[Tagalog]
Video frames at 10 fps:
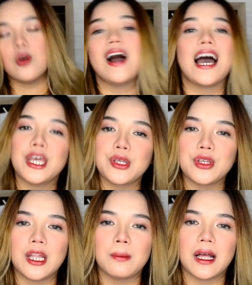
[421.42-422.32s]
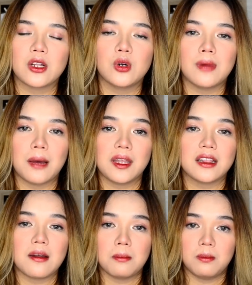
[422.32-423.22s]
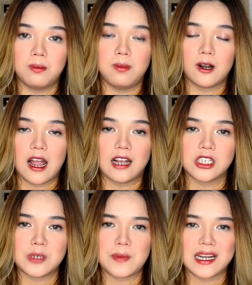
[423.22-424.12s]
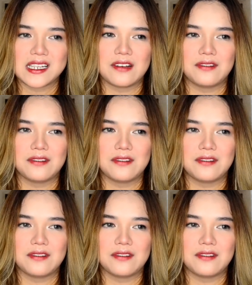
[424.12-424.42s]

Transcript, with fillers: kung ayaw nyo naman gumamit ng brush para